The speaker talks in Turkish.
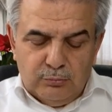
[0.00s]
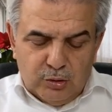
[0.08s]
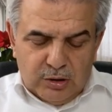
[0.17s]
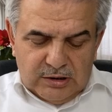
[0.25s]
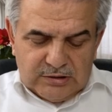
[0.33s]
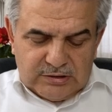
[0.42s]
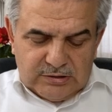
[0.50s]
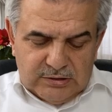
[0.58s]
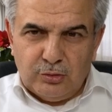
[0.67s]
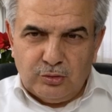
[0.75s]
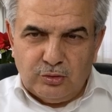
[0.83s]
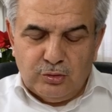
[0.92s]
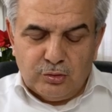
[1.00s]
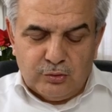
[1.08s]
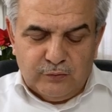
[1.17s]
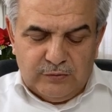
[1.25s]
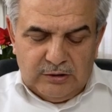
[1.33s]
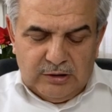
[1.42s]
Burası
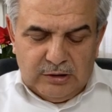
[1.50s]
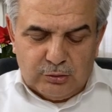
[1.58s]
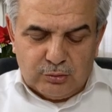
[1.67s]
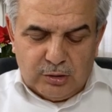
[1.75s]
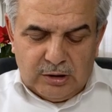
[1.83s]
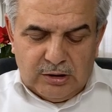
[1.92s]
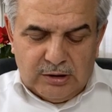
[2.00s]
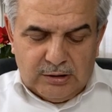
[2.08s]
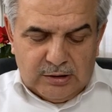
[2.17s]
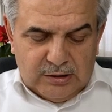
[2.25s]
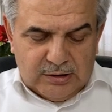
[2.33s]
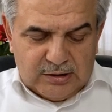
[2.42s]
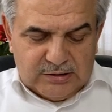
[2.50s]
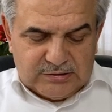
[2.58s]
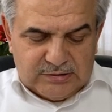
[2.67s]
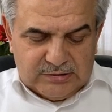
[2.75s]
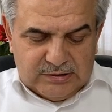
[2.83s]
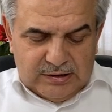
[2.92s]
Curuf ile Ruana
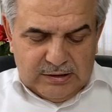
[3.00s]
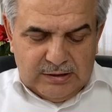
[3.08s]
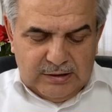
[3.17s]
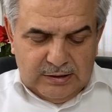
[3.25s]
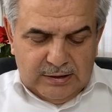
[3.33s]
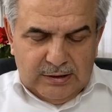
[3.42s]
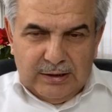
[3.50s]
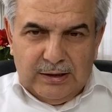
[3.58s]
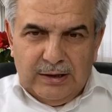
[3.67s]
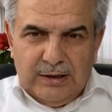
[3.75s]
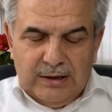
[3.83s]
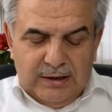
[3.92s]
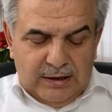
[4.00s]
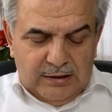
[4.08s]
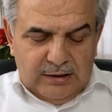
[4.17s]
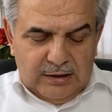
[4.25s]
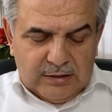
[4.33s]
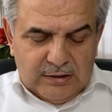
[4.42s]
arasında
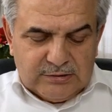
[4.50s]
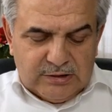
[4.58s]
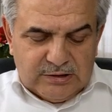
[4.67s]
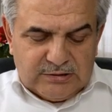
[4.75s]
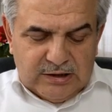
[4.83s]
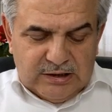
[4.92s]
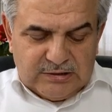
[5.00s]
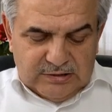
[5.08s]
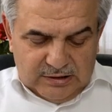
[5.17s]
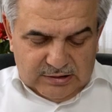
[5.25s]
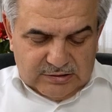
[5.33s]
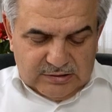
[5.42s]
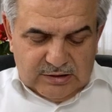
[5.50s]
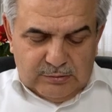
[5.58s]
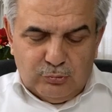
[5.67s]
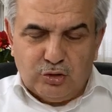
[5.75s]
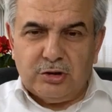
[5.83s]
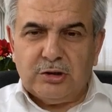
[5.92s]
Hendek kazası esnasında
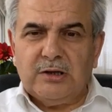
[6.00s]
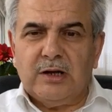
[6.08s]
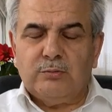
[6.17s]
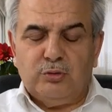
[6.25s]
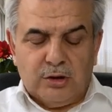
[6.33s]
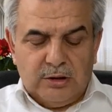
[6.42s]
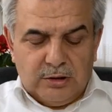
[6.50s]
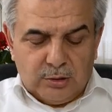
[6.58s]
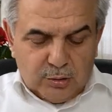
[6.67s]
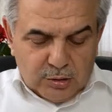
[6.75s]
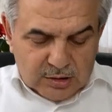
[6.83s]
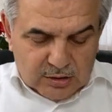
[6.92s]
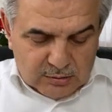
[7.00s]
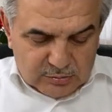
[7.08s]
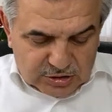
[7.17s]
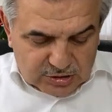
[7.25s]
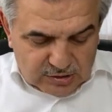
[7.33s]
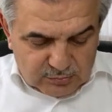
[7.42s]
müşrikler burada
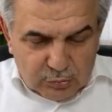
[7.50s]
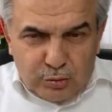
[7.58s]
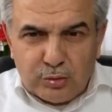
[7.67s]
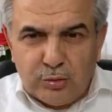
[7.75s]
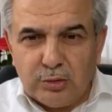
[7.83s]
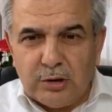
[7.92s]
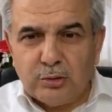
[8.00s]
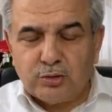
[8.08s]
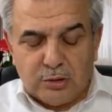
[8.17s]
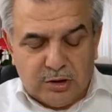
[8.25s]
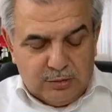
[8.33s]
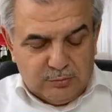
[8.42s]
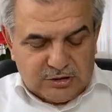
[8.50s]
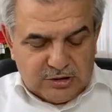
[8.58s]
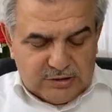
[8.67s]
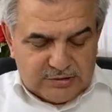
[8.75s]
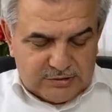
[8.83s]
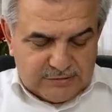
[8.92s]
konaklamışlar. Bu kuyudan su
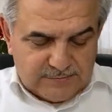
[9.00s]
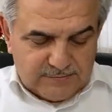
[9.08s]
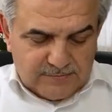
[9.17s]
almışlar.